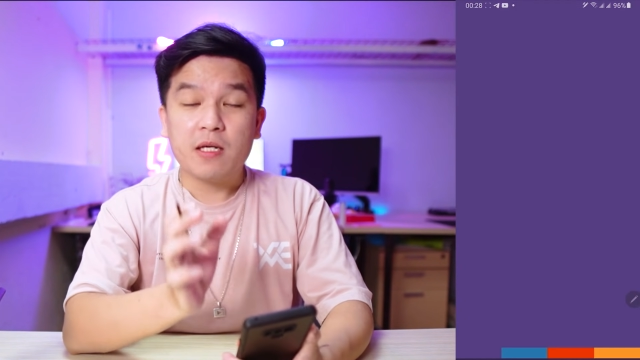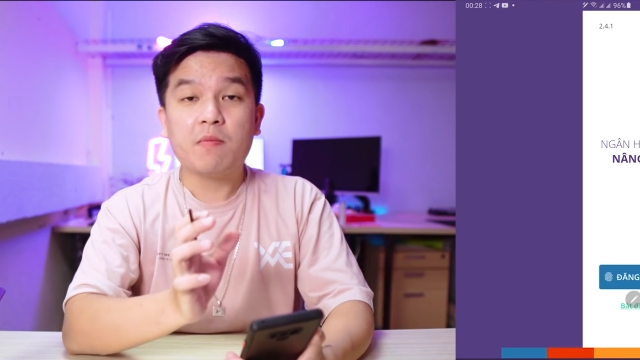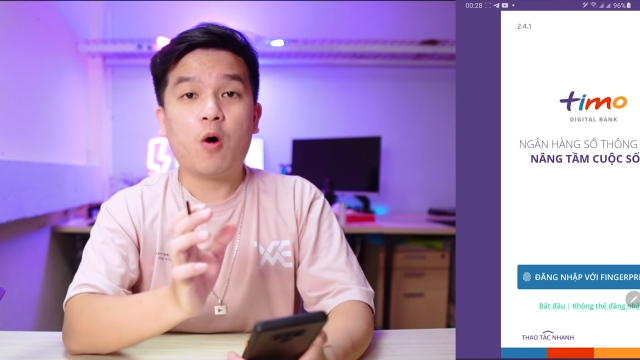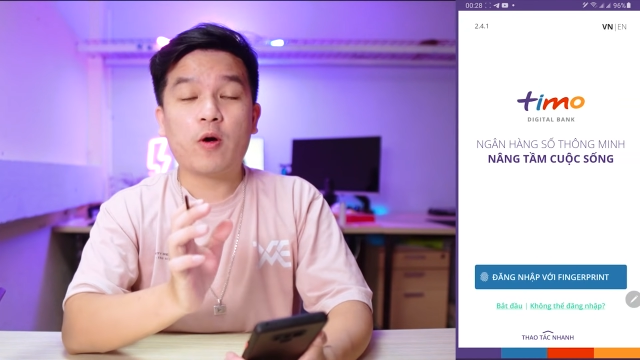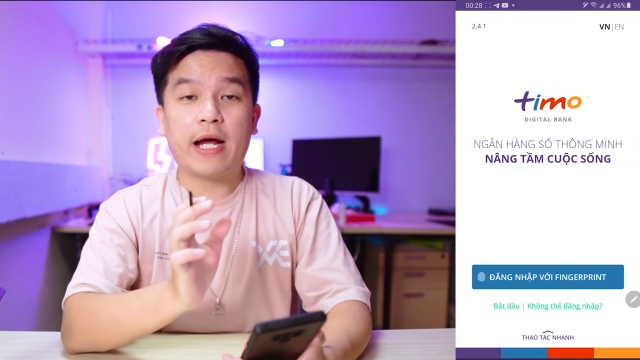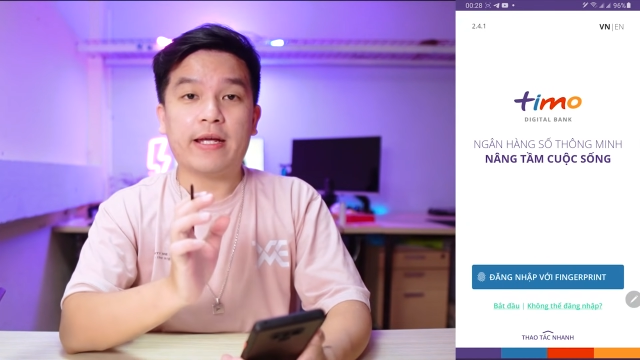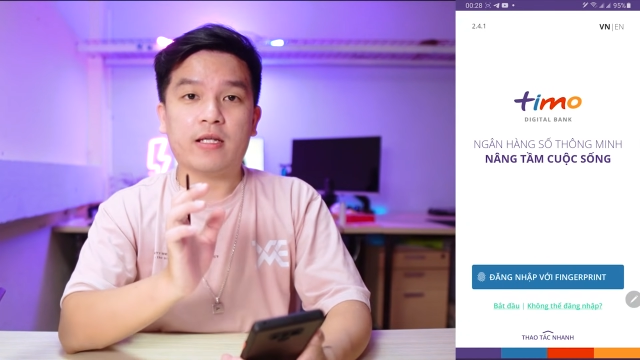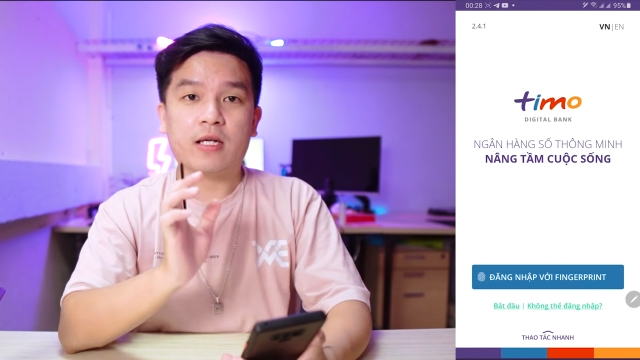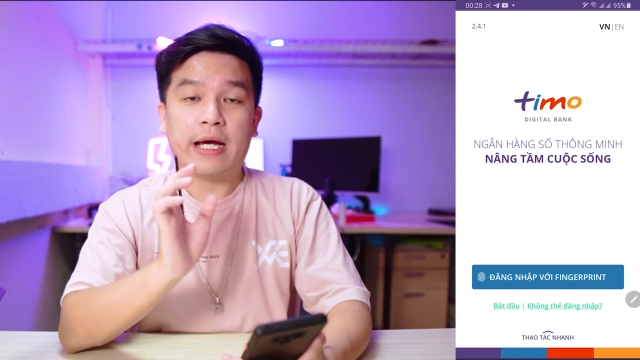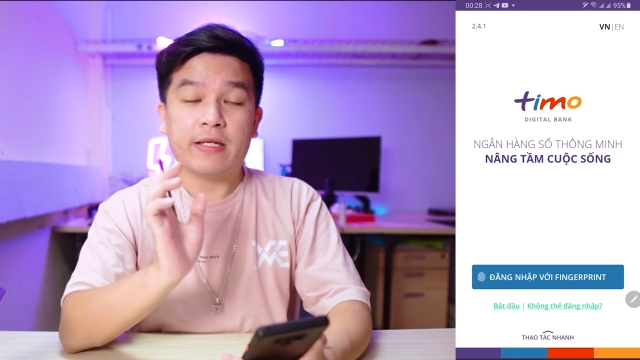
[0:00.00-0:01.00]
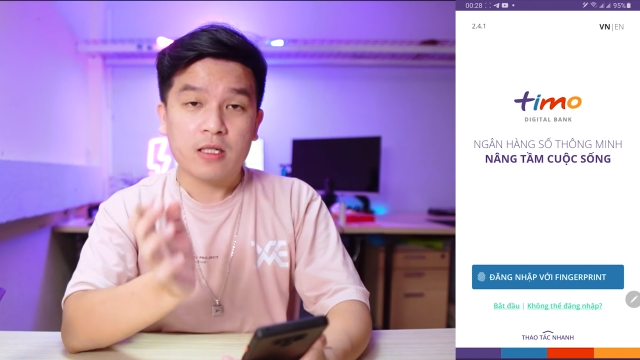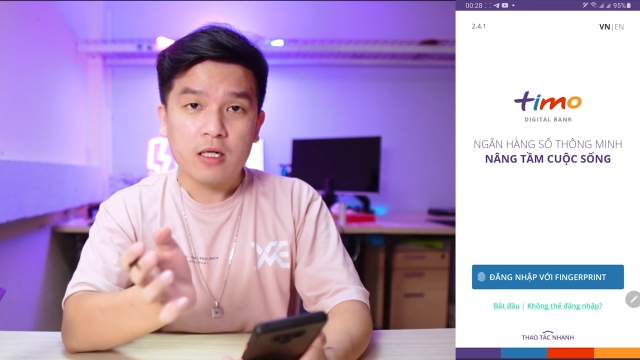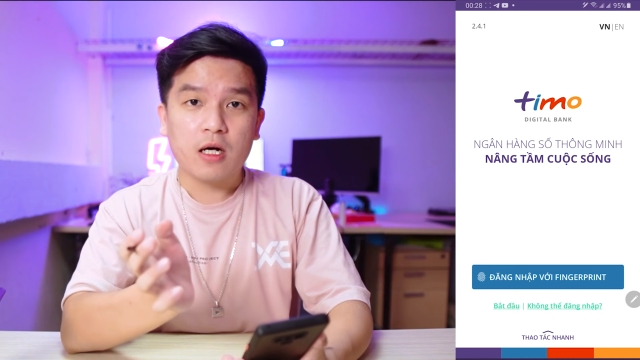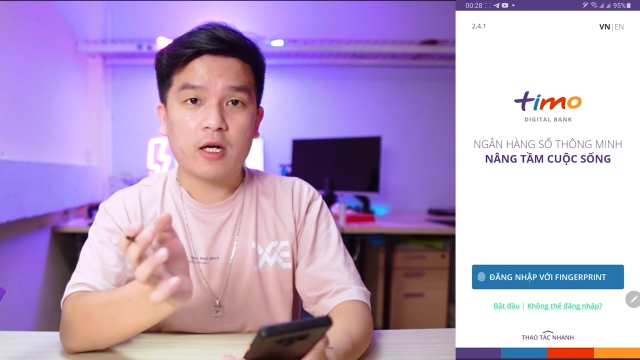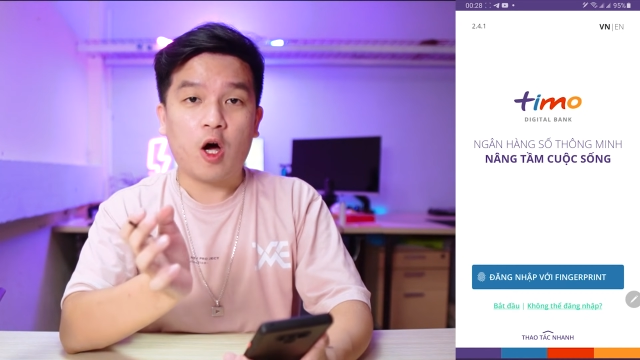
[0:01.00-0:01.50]
Timo này ngày
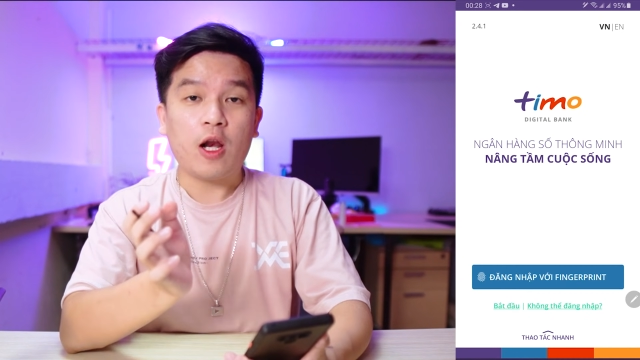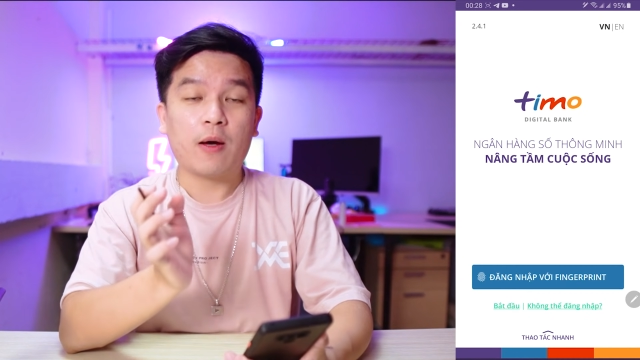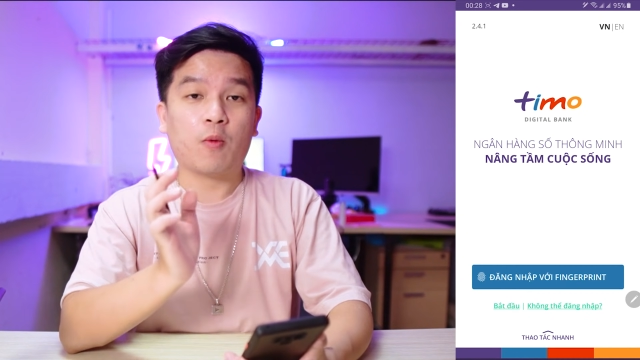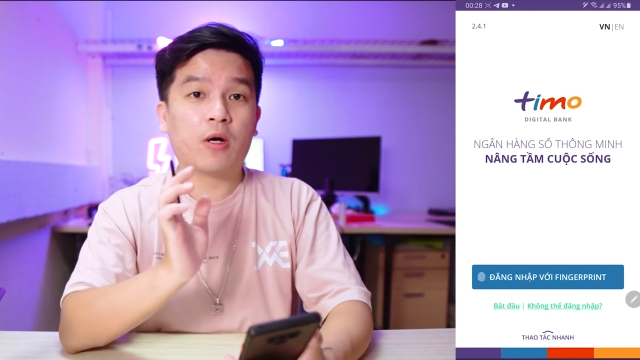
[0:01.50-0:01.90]
xưa nó là